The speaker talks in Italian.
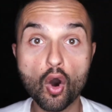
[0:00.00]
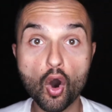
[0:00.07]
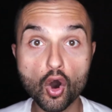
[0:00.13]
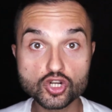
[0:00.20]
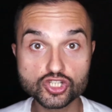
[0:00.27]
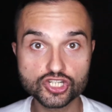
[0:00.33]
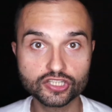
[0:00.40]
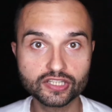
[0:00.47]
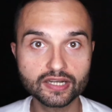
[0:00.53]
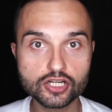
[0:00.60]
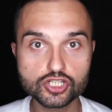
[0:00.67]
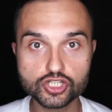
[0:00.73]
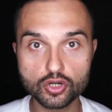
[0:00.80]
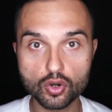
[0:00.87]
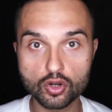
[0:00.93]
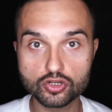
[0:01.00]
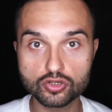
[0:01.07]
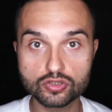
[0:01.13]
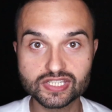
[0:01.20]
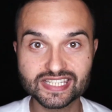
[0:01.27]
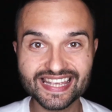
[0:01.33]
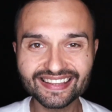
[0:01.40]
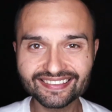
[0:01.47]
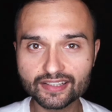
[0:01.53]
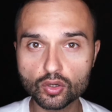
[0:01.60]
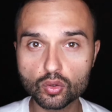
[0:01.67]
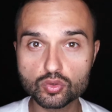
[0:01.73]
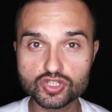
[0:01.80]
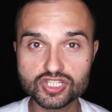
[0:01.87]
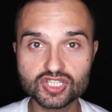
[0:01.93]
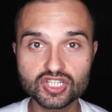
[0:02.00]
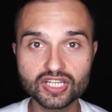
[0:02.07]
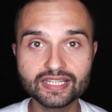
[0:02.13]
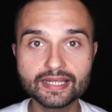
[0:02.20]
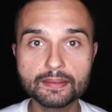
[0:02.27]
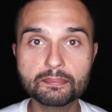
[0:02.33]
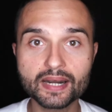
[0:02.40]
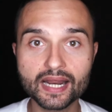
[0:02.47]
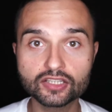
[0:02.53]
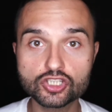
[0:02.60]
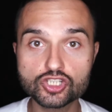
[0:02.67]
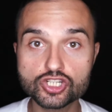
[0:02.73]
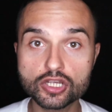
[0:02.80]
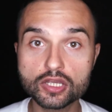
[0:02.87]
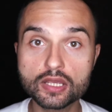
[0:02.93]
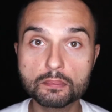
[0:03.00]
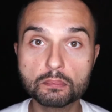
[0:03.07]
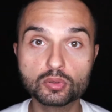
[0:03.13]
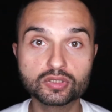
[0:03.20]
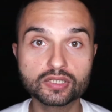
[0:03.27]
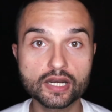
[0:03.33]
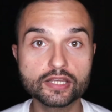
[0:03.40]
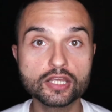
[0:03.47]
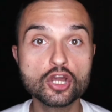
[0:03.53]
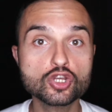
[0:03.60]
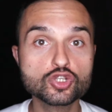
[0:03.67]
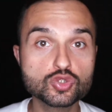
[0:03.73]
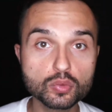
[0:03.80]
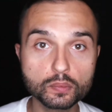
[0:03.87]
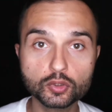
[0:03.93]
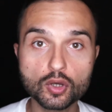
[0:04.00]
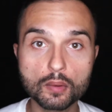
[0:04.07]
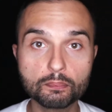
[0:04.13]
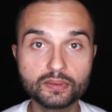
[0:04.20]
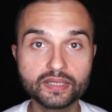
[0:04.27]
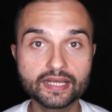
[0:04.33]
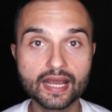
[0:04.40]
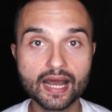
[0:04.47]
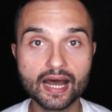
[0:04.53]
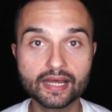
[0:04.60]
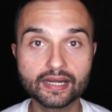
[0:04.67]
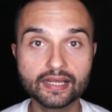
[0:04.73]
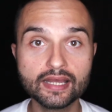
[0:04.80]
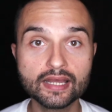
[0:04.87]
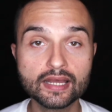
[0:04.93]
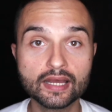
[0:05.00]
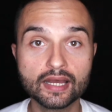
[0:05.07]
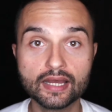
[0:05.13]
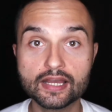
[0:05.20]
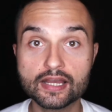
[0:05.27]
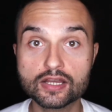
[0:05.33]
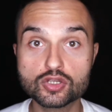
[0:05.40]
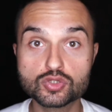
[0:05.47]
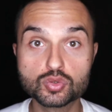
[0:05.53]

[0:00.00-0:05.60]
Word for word: Oggi ti lascerò 7 consigli pratici che potrai subito applicare eh,